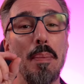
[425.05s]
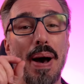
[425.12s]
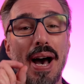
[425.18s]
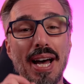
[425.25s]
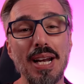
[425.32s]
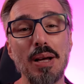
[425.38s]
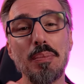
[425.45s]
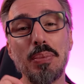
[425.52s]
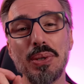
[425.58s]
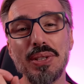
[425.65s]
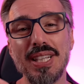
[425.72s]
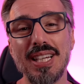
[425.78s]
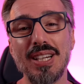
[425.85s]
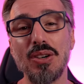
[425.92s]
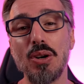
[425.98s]
para
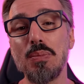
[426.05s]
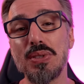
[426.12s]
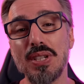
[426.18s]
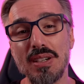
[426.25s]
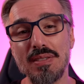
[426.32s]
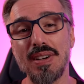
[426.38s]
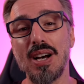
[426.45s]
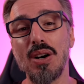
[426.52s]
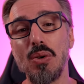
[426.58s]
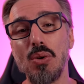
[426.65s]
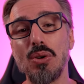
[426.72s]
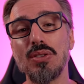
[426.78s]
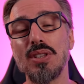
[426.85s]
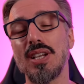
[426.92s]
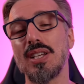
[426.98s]
poder observar
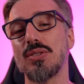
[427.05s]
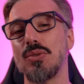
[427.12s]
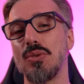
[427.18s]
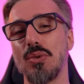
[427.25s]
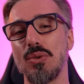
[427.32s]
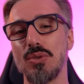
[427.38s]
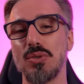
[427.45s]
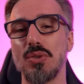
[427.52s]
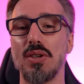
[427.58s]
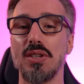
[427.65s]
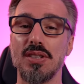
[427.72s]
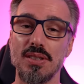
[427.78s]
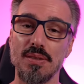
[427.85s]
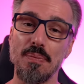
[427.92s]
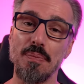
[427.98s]
outras
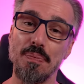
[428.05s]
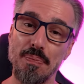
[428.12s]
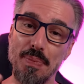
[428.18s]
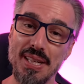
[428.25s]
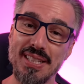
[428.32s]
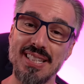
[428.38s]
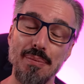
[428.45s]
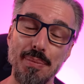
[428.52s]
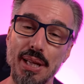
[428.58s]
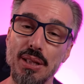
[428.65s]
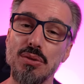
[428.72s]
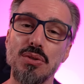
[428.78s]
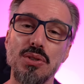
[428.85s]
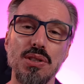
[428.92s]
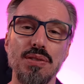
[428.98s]
conclusões
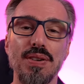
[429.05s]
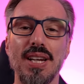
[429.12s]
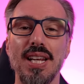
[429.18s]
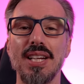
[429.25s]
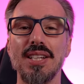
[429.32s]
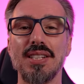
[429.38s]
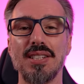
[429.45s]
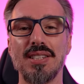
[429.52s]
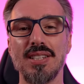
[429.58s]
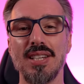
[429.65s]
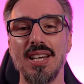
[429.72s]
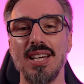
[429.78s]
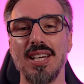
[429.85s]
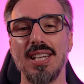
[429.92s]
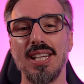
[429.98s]
pensamentos diferentes
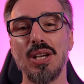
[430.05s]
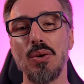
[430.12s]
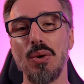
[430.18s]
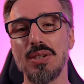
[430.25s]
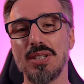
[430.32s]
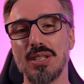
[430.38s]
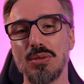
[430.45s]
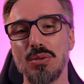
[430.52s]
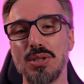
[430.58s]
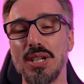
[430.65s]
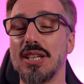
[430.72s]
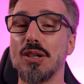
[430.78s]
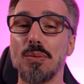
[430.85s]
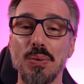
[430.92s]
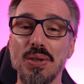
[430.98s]
e coisas do
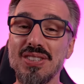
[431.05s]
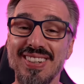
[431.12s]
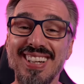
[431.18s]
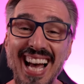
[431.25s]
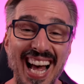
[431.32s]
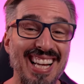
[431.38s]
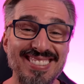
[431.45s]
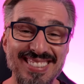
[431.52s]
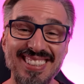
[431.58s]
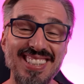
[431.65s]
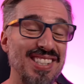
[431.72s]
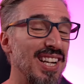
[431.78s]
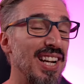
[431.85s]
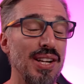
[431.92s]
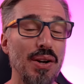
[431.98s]
gênero, porque isso gasta
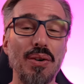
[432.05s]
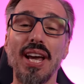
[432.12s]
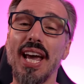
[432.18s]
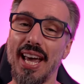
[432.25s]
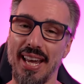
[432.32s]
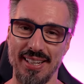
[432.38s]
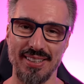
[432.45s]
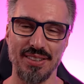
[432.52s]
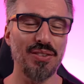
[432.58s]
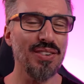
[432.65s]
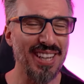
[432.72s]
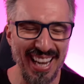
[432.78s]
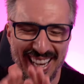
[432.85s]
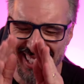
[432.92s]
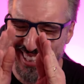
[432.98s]
energia, ele não quer, não
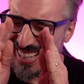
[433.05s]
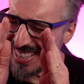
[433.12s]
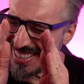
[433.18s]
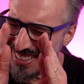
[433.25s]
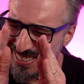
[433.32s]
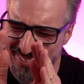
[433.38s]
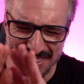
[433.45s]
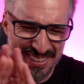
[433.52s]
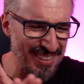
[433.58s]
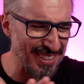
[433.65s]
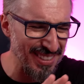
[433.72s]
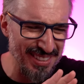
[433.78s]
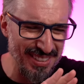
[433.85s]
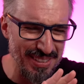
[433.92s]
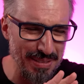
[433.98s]
quer, quer
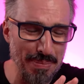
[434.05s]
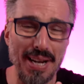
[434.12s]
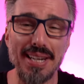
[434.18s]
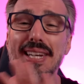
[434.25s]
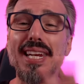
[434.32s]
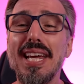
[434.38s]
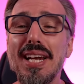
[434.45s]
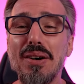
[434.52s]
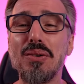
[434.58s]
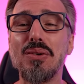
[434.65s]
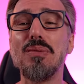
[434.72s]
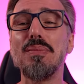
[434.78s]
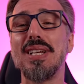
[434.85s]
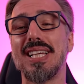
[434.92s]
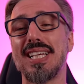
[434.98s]
de maneira
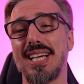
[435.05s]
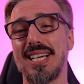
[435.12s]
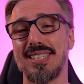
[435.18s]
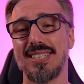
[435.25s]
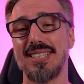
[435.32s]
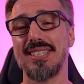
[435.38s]
alguma ele quer gastar